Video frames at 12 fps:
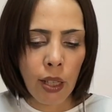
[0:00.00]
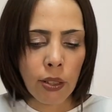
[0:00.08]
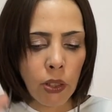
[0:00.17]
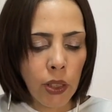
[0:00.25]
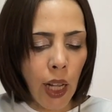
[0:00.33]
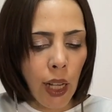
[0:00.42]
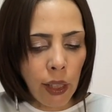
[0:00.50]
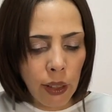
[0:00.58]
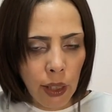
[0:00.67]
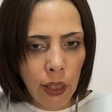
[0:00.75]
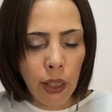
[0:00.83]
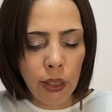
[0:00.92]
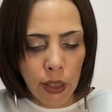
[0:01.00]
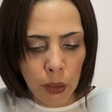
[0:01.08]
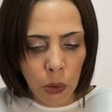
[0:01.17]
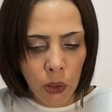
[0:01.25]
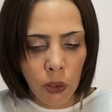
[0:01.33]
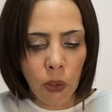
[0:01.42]
そして相手が自
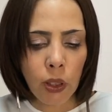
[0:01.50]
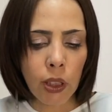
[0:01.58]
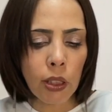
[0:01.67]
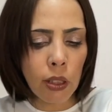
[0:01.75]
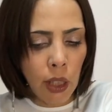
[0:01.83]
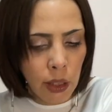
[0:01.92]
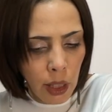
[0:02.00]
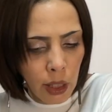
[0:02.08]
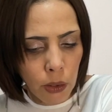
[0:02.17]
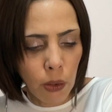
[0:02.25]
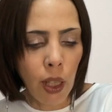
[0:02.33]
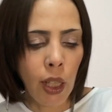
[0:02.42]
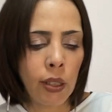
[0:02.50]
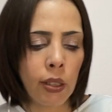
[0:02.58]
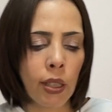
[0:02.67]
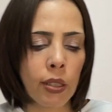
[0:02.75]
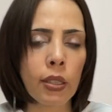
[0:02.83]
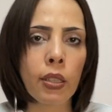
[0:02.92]
分より下だと判
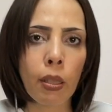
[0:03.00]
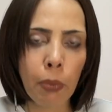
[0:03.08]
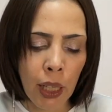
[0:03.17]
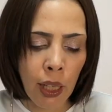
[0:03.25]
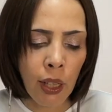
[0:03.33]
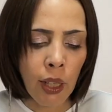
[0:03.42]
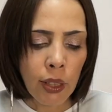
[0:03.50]
断すれば、